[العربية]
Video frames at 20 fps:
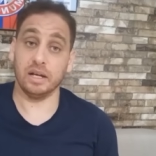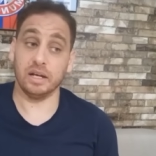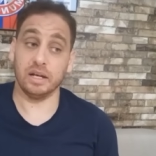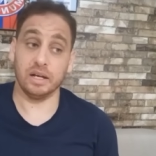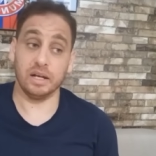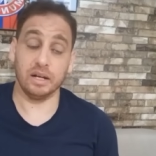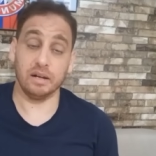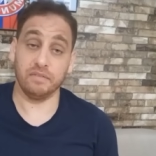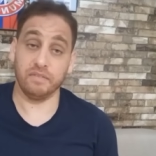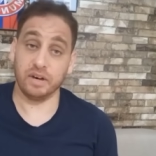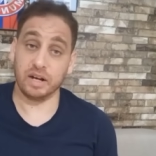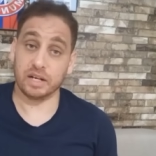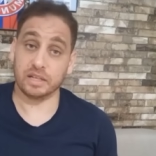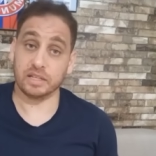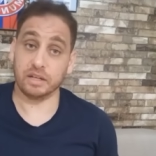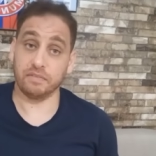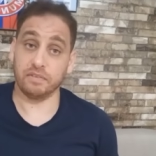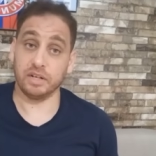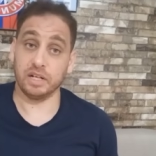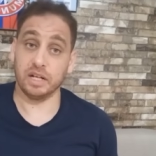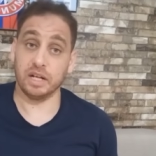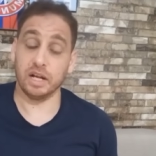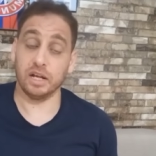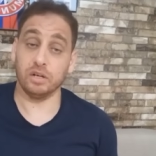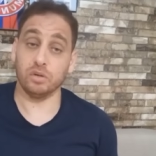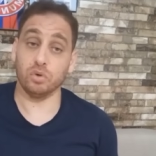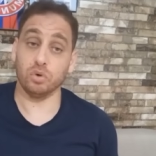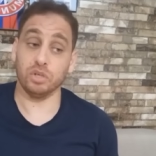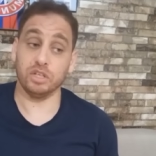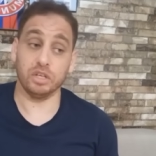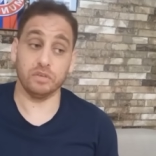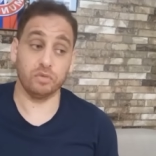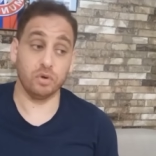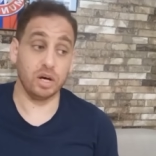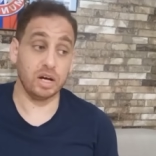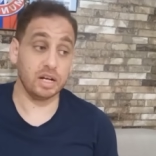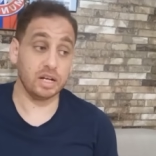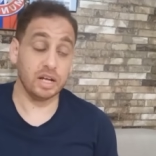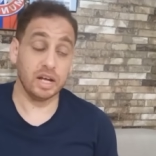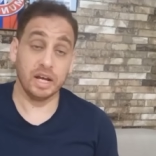الفارطه في الكوت
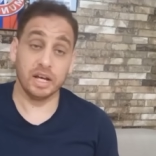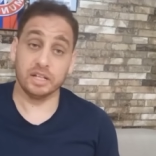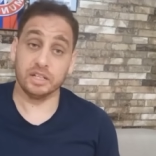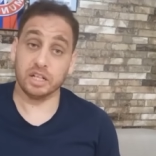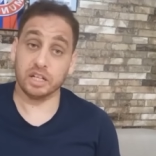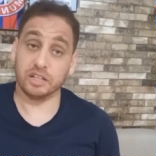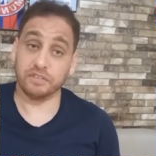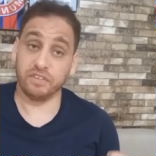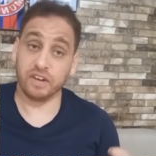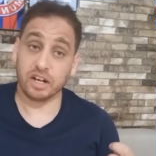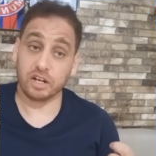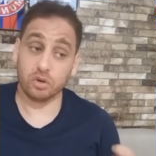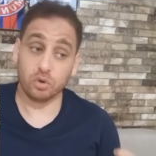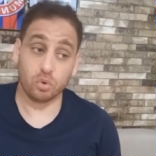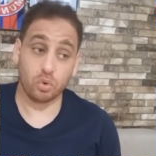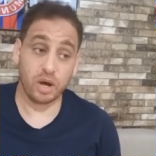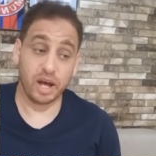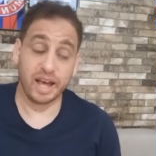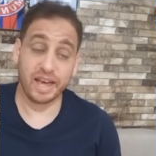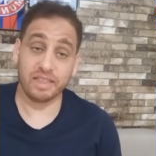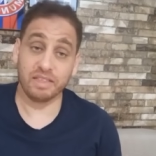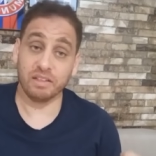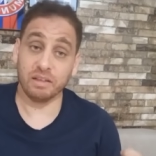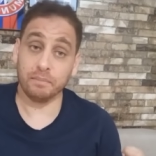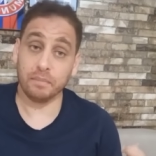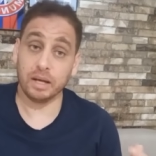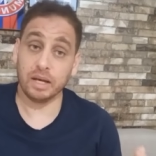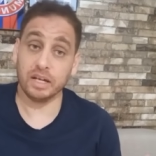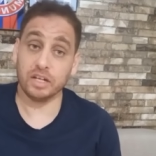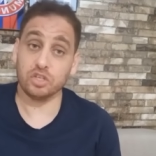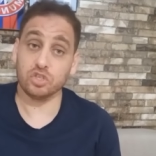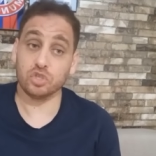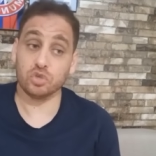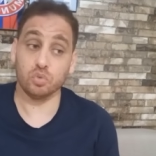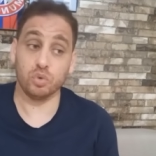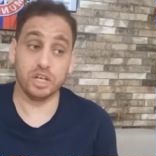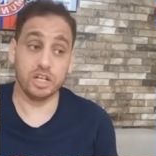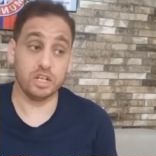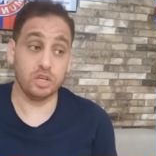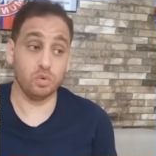ديفوار نتفكروا هيثم
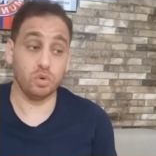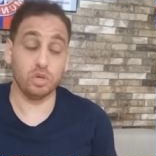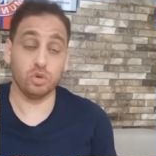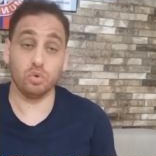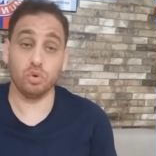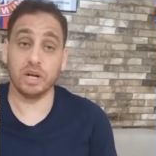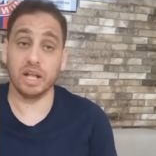الجويني والكره